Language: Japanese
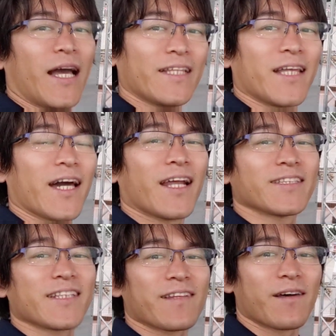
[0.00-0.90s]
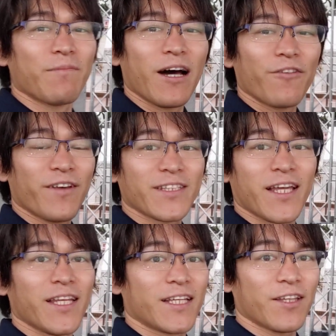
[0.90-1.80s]
はい宝塚
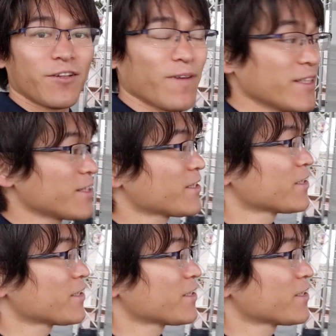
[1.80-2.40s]
サマーフェスタに来ております